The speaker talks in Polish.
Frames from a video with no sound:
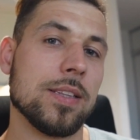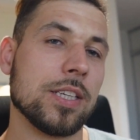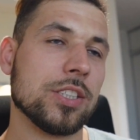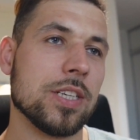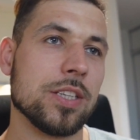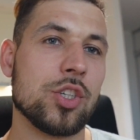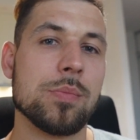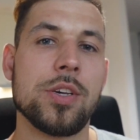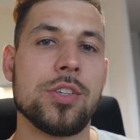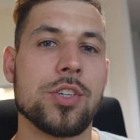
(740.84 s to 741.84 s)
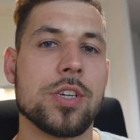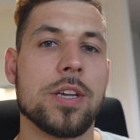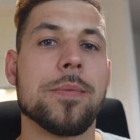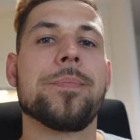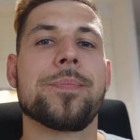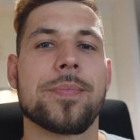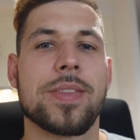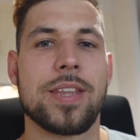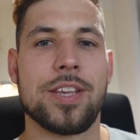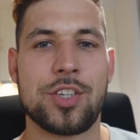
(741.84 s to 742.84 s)
Także trzymajcie się,
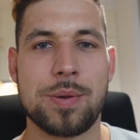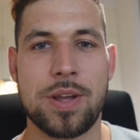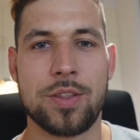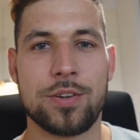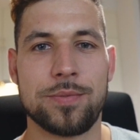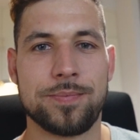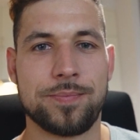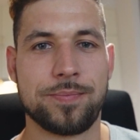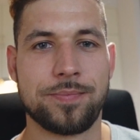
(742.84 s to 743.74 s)
siemano,